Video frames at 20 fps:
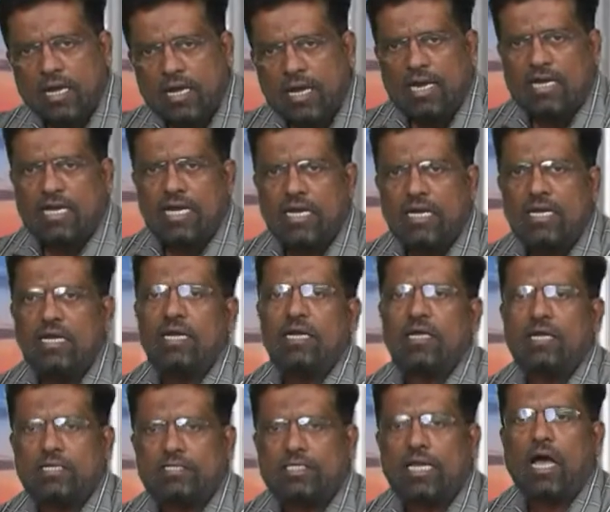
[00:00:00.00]
लेकिन
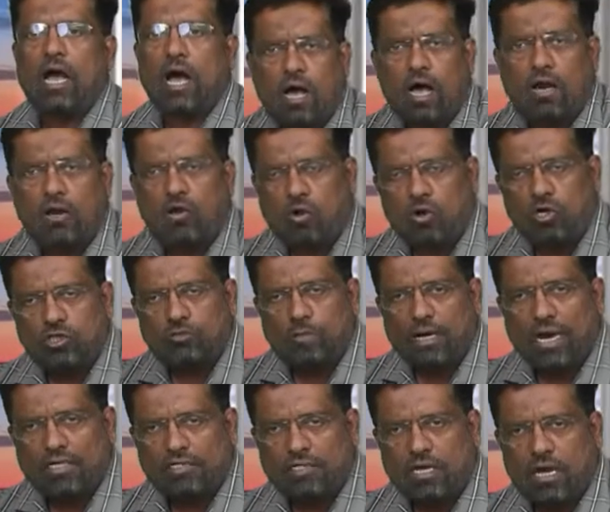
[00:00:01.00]
इसे हर रोज
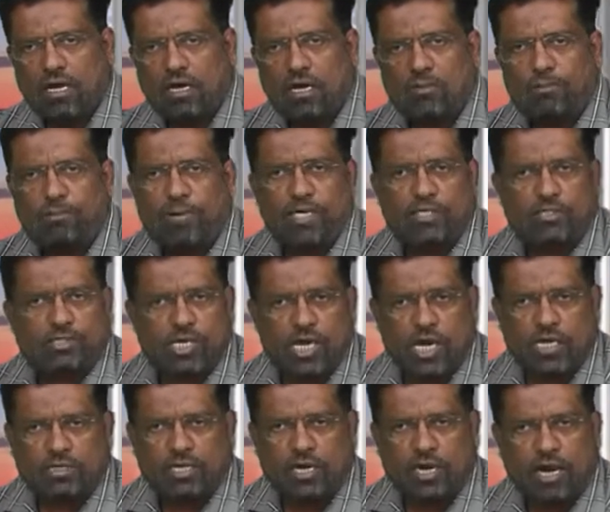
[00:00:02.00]
बड़ा चढ़ाकर पेश
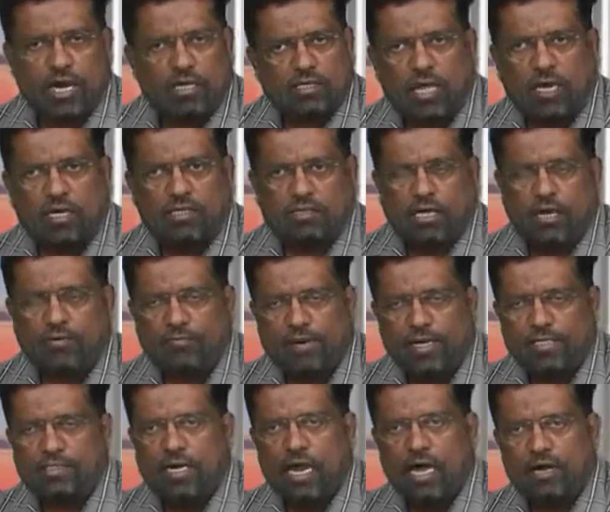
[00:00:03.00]
किया जा रहा है अदालत का
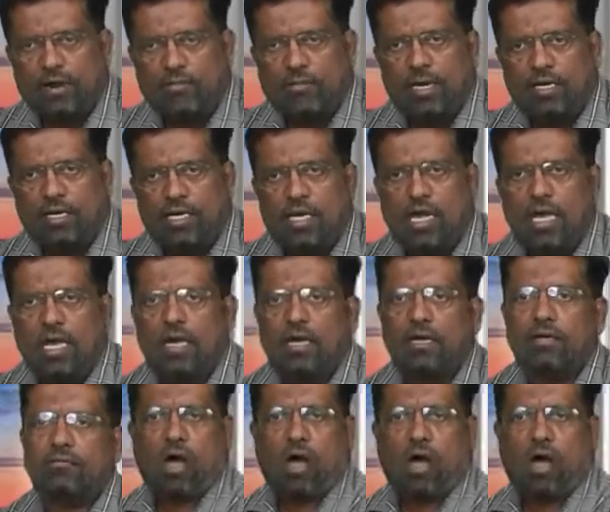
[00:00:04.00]
फैसला आना बाकी है